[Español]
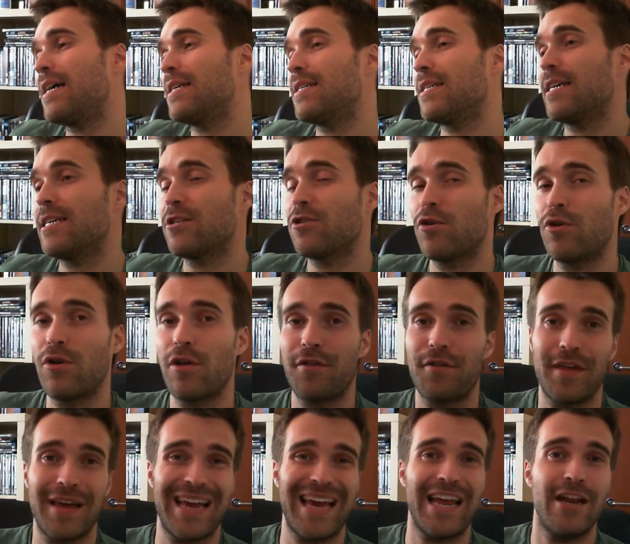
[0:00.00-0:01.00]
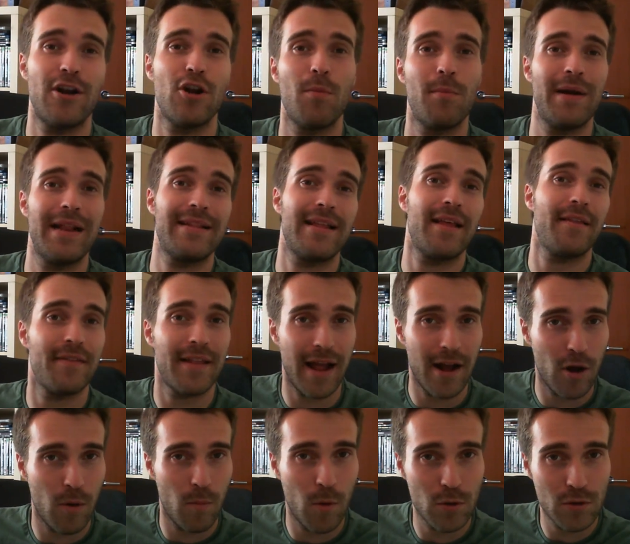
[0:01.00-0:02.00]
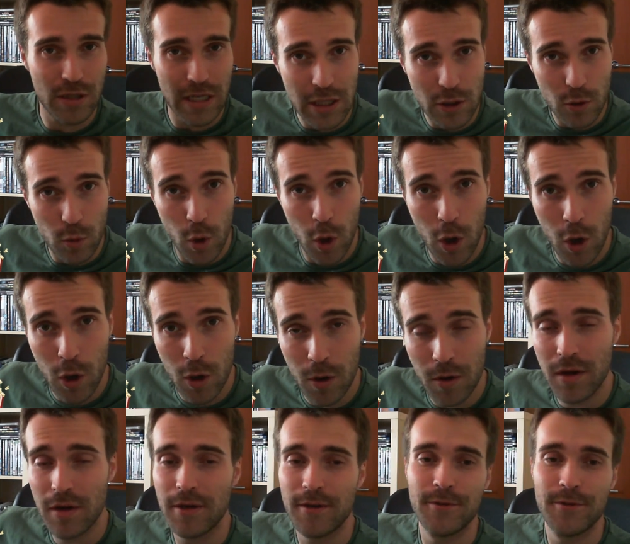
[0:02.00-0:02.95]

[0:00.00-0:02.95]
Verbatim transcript: se desconoce qué nombre tendrá como título.